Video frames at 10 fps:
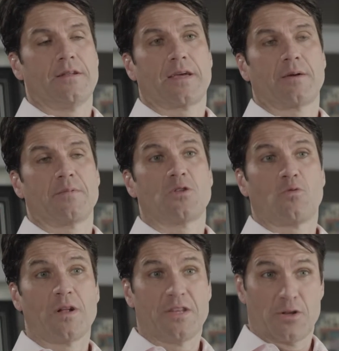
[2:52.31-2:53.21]
l'équipe
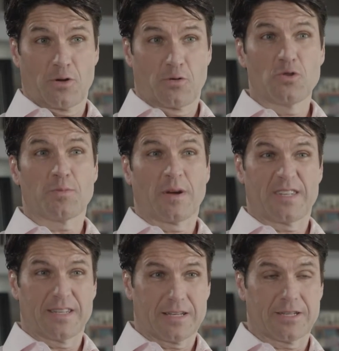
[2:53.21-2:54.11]
d'étoiles des recrues, je pense,
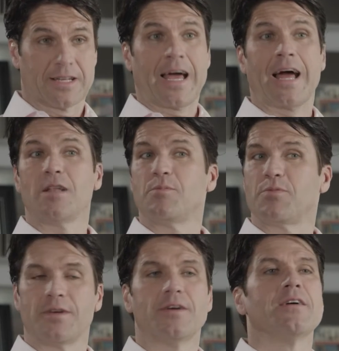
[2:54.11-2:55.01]
de nationale.
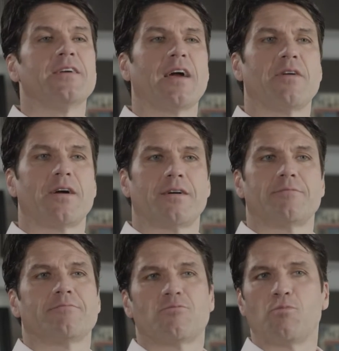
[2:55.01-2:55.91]
Puis il y avait
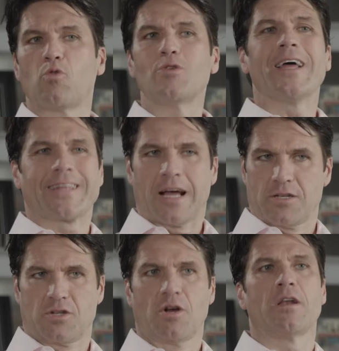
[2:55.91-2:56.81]
beaucoup
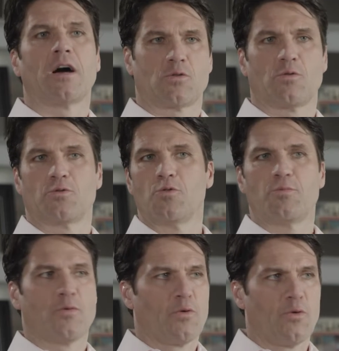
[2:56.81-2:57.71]
d'attention à alentour d'eux.
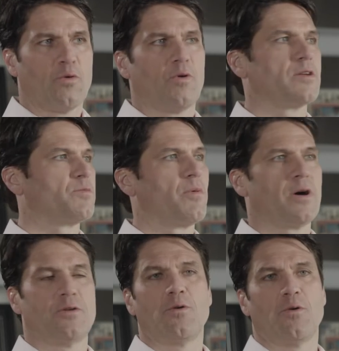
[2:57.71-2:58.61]
Puis à ce
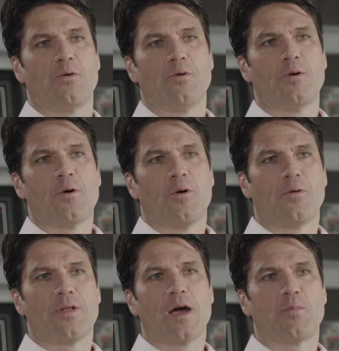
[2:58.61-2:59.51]
moment-là,
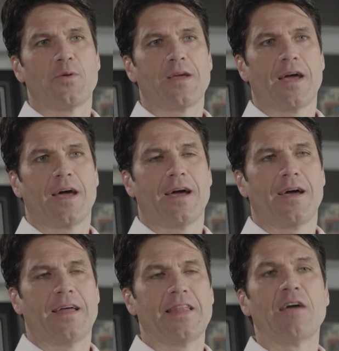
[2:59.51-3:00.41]
on, a appris
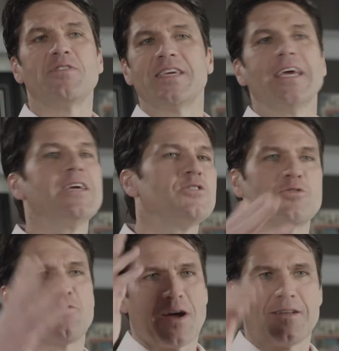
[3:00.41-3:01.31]
à, naviguer, si
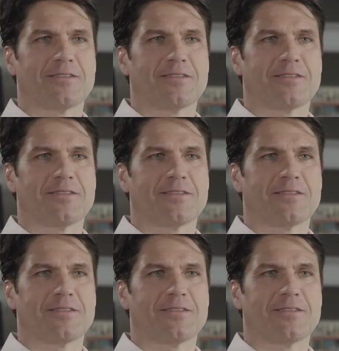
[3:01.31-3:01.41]
tu veux, à